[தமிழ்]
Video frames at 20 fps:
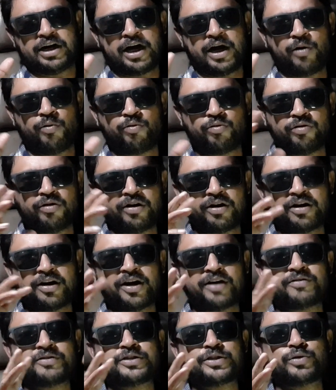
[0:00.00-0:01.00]
நான்
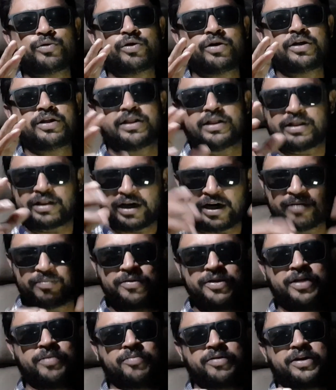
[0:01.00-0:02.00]
உங்களுக்கெல்லாம் வந்து ஒரு
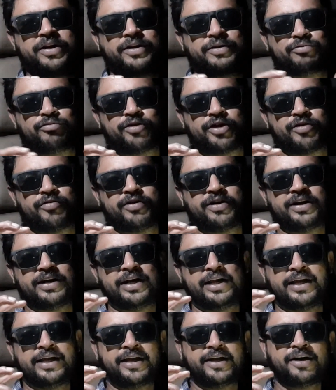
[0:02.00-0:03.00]
தளபதி மாதிரி ஓகேவா
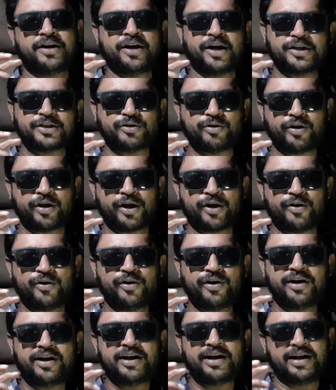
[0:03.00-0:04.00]
நீங்கள் என்ன
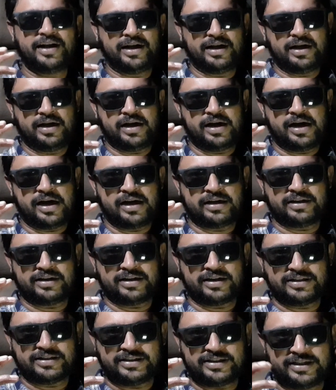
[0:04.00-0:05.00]
சொல்கிறீங்களோ அதை
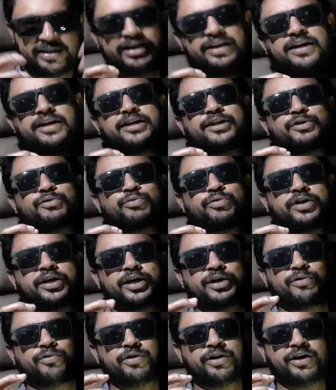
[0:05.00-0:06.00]
நான்
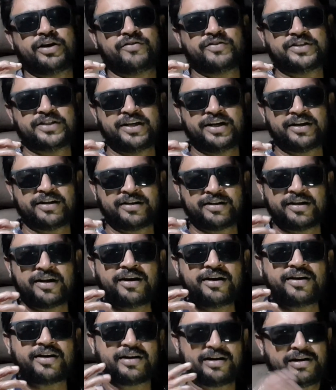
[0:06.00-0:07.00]
செய்கிறதுக்கூடிய ஒரு
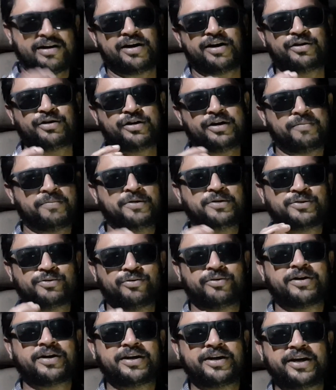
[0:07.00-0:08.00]
விஷயம்தான் நானும் அப்படின்னு
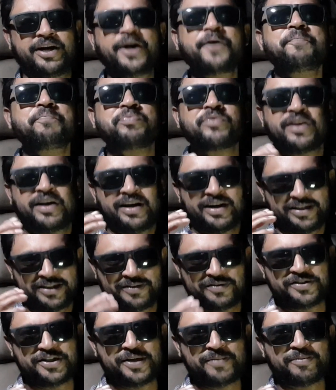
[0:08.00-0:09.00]
சொல்கிறாரு
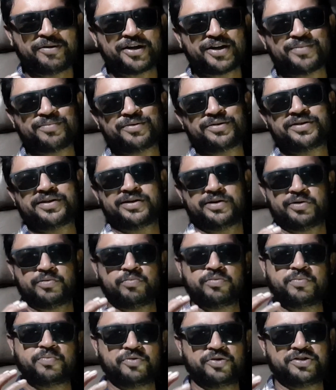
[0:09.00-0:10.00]
அந்த விஷயம் பார்க்கும்போது எனக்கு
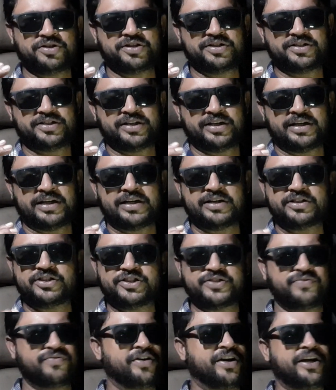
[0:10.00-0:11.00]
ரொம்ப பிடிச்சிருந்துச்சிங்க
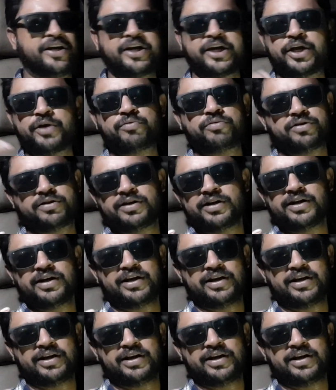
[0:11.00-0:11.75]
திஸ் வெரி கியூட்